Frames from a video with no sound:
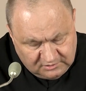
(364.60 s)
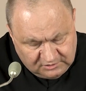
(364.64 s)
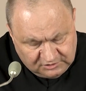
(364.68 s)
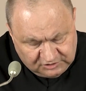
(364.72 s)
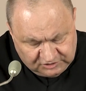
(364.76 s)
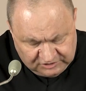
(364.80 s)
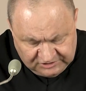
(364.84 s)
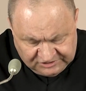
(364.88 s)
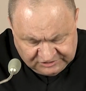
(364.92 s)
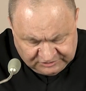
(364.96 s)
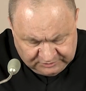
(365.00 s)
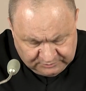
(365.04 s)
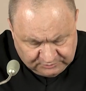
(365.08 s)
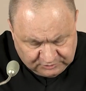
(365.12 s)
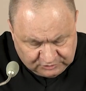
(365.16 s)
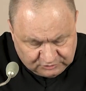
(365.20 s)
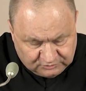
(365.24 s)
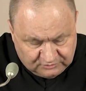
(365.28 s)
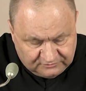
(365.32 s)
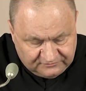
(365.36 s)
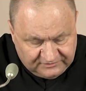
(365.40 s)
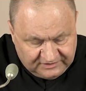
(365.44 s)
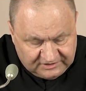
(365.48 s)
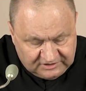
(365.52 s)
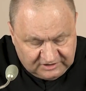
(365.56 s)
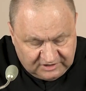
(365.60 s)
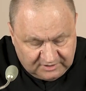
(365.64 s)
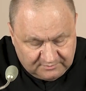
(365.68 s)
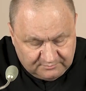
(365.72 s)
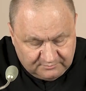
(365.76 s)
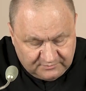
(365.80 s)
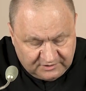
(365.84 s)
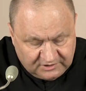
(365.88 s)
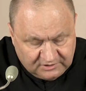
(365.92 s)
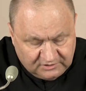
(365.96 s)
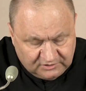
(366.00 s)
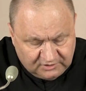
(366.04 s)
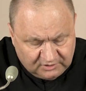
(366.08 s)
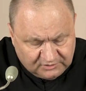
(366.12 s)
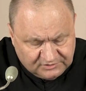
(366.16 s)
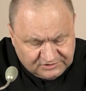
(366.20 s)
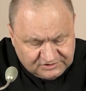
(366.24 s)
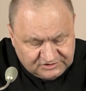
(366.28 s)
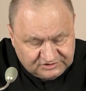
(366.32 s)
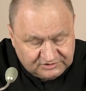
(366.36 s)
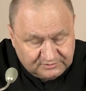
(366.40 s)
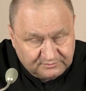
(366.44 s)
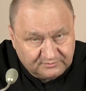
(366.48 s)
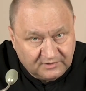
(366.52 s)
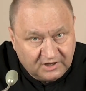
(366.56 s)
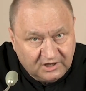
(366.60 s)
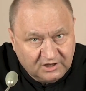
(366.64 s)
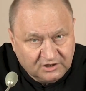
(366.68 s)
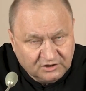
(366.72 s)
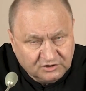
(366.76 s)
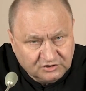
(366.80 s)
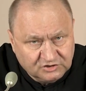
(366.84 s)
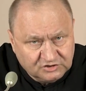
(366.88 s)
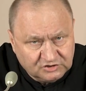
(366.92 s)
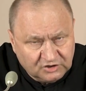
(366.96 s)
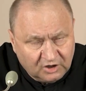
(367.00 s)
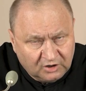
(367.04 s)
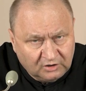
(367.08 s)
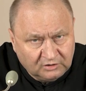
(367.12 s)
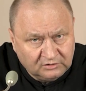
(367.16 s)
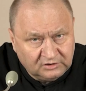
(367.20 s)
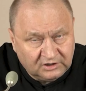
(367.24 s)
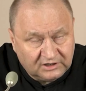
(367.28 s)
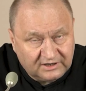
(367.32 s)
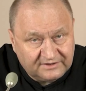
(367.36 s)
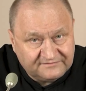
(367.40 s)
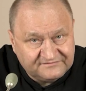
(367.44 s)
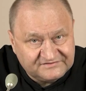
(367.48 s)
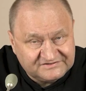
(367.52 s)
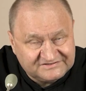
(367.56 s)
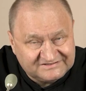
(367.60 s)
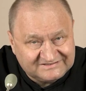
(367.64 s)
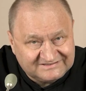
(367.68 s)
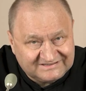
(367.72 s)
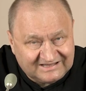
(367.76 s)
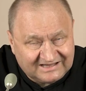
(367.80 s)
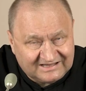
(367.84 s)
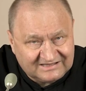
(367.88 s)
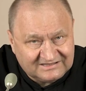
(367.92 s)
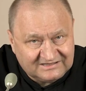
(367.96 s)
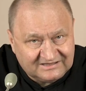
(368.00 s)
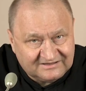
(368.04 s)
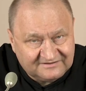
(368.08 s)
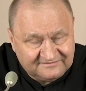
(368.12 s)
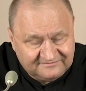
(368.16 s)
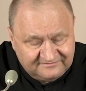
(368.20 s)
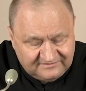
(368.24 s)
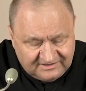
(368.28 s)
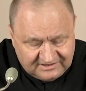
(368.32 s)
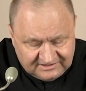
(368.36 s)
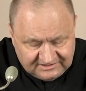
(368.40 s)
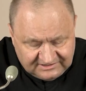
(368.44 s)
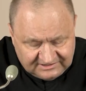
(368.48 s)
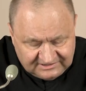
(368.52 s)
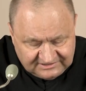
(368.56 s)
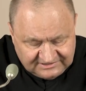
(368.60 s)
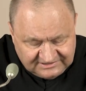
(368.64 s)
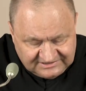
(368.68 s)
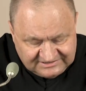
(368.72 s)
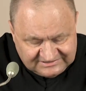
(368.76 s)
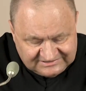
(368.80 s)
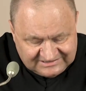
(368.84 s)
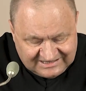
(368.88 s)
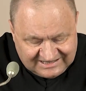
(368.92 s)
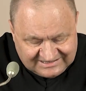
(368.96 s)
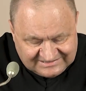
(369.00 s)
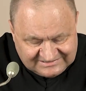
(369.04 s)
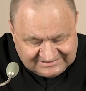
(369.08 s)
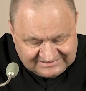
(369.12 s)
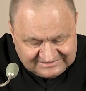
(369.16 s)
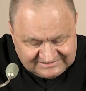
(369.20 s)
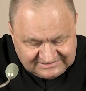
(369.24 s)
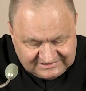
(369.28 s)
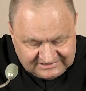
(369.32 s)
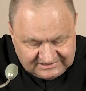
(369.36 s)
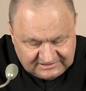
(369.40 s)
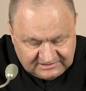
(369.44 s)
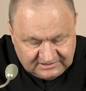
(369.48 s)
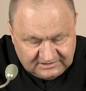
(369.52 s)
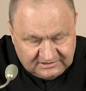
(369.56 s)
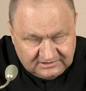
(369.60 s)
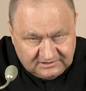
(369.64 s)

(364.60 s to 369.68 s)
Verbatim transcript: Czy jestem człowiekiem będącym ciągle w stanie ewangelizacji,